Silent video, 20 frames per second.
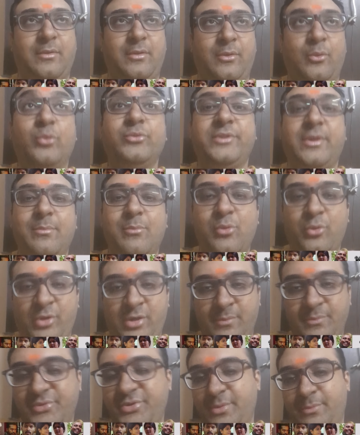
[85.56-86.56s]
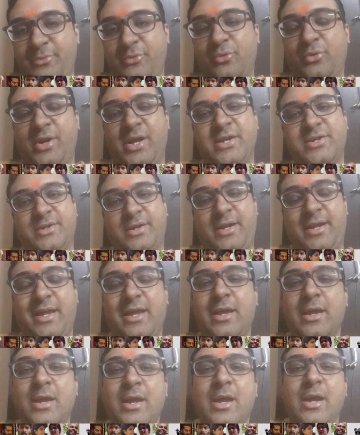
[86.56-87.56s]
நூற்றி மூணு நிமிஷம் டியூரேஷனு
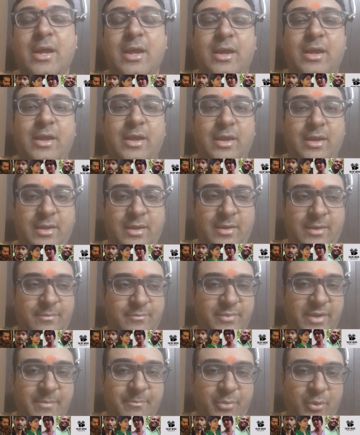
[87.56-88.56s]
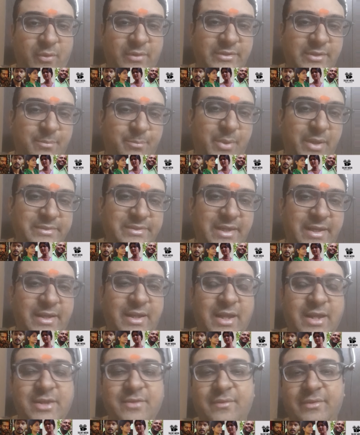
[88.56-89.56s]
இப்போ வந்து
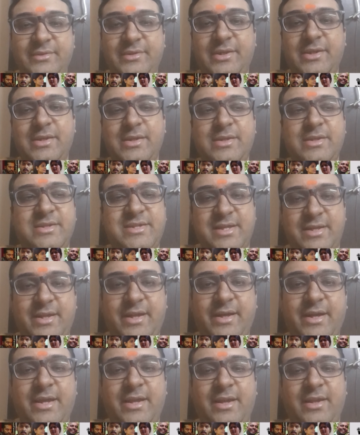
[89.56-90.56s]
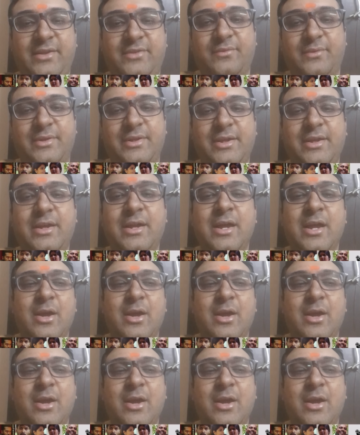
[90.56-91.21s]
பார்த்தீங்கன்னா இது வந்து சென்னை டைரிஸ் வந்து